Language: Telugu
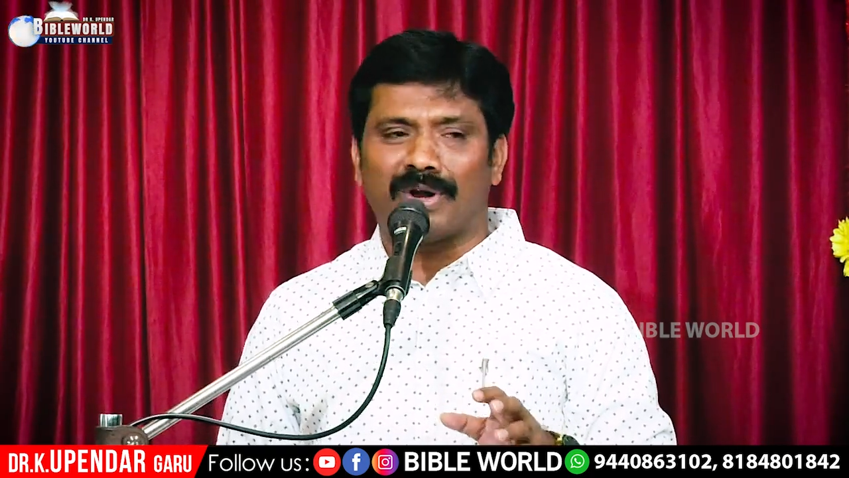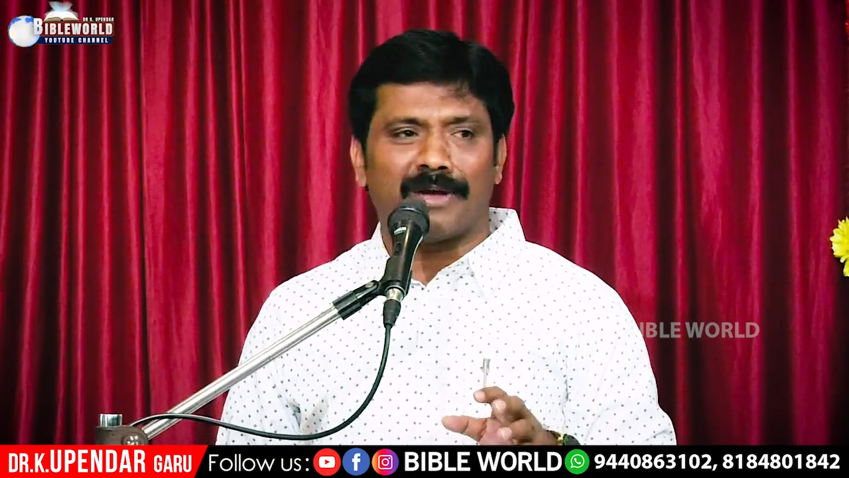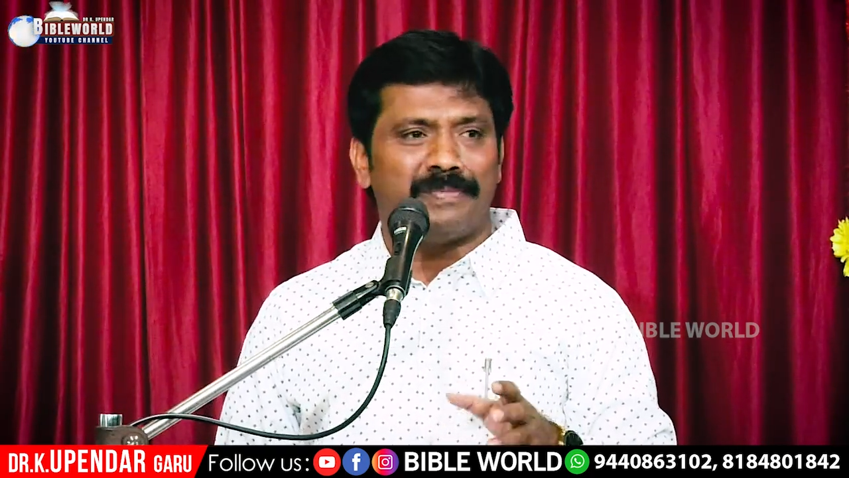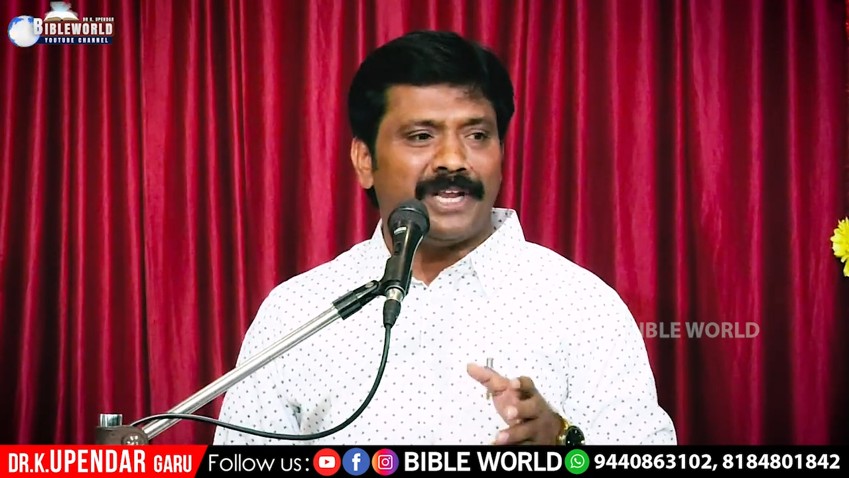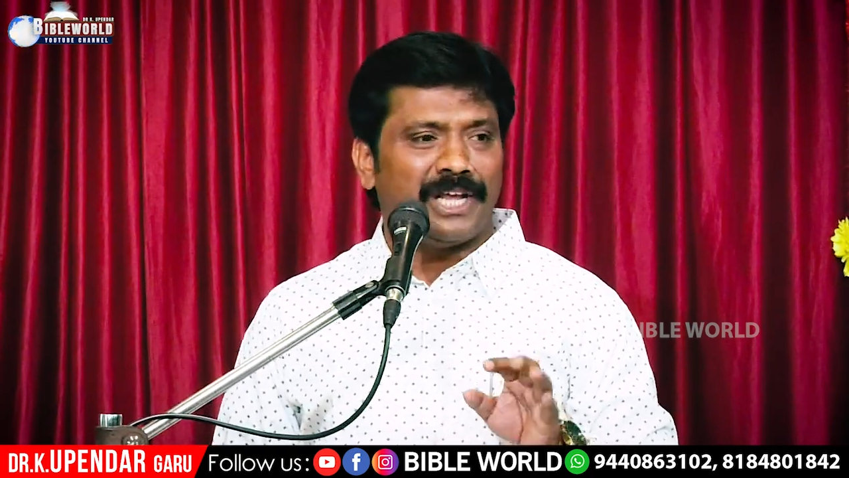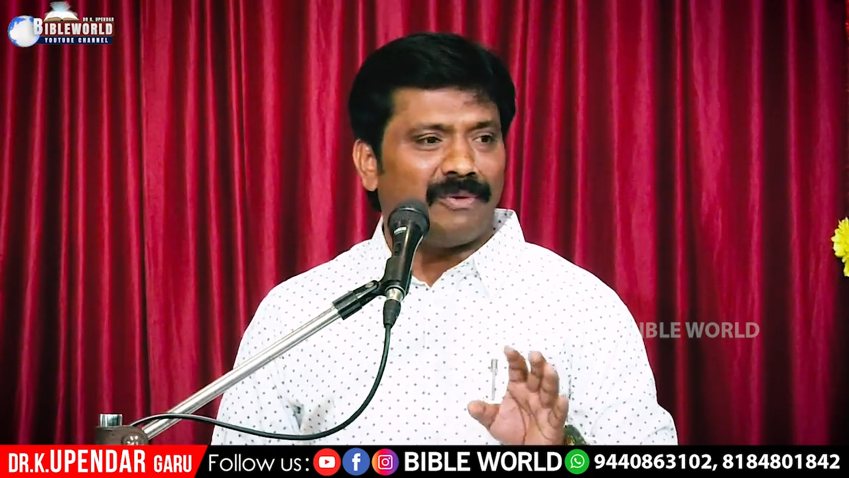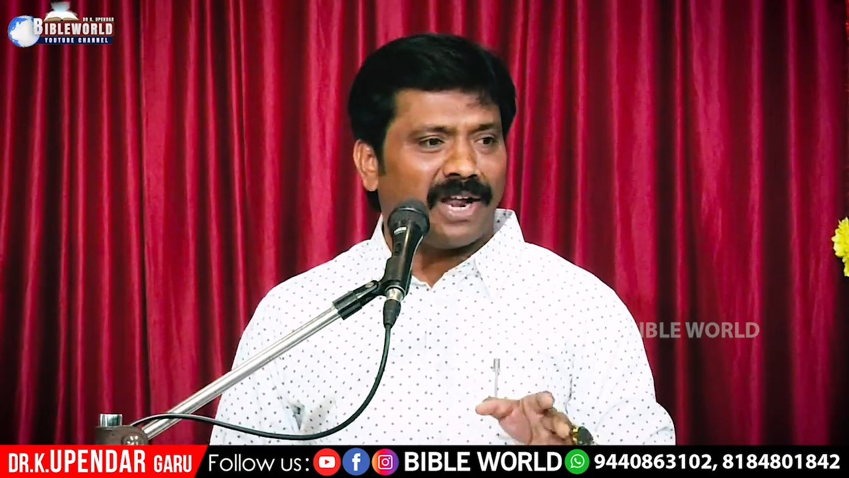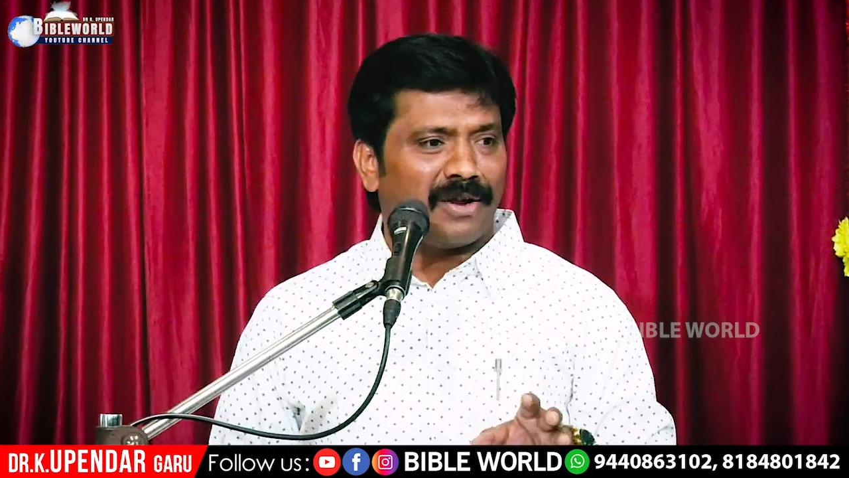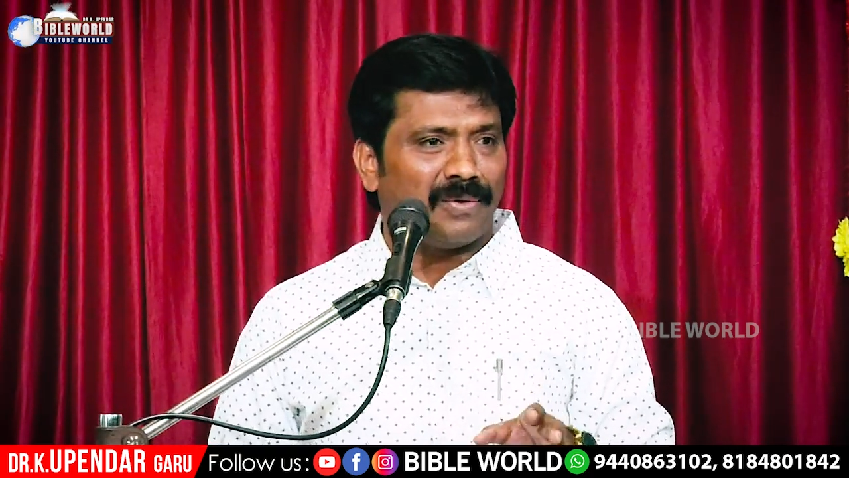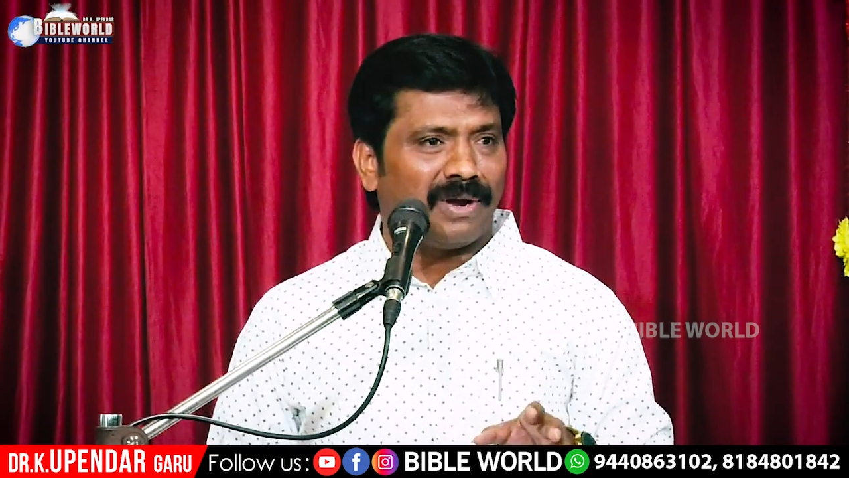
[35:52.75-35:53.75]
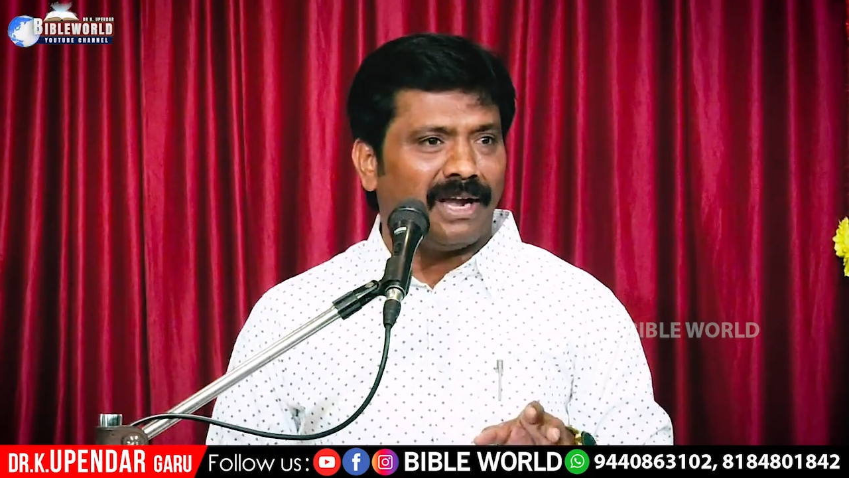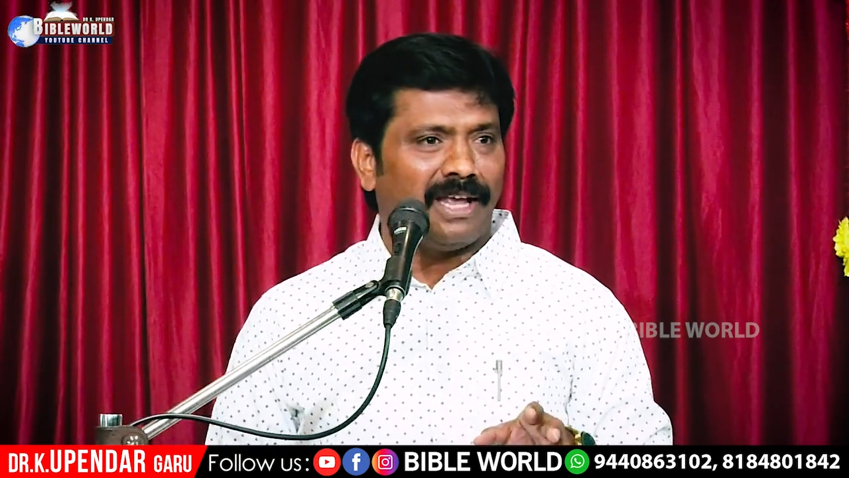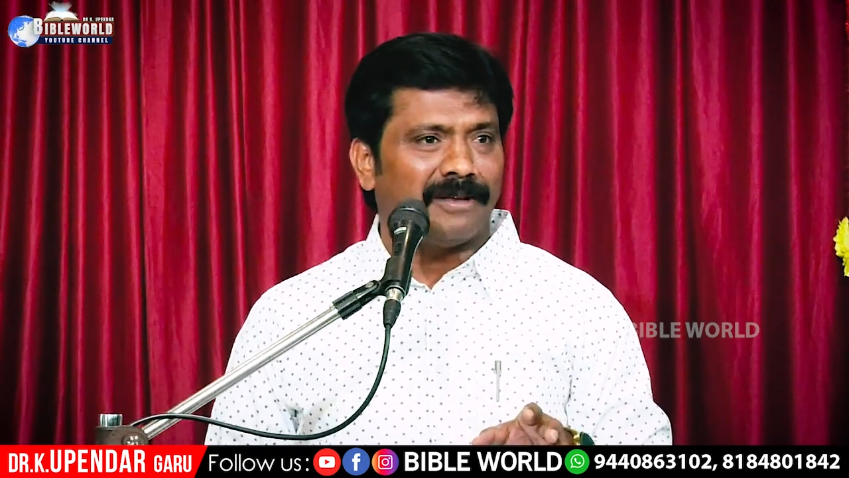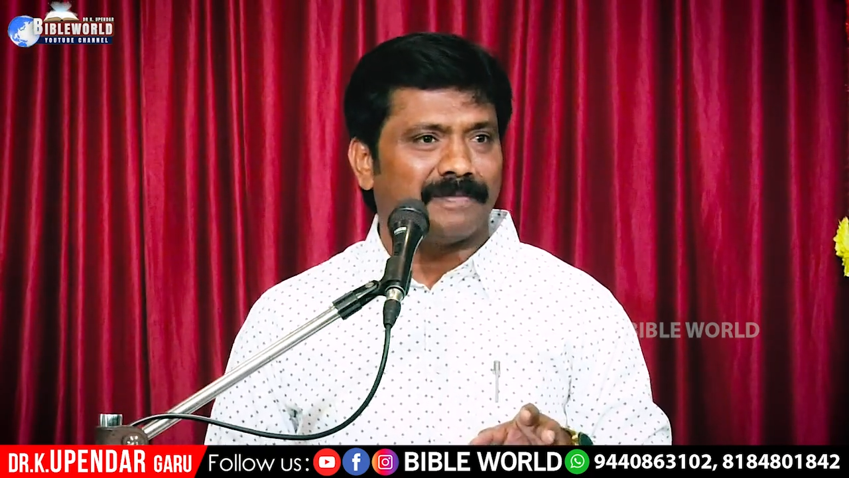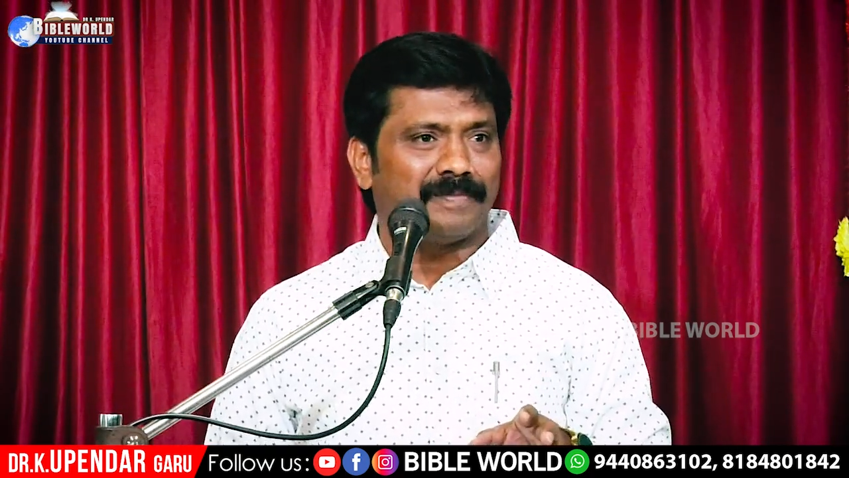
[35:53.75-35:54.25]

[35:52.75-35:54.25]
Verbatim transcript: కనుక పిరిగివాడు అనుకోకండి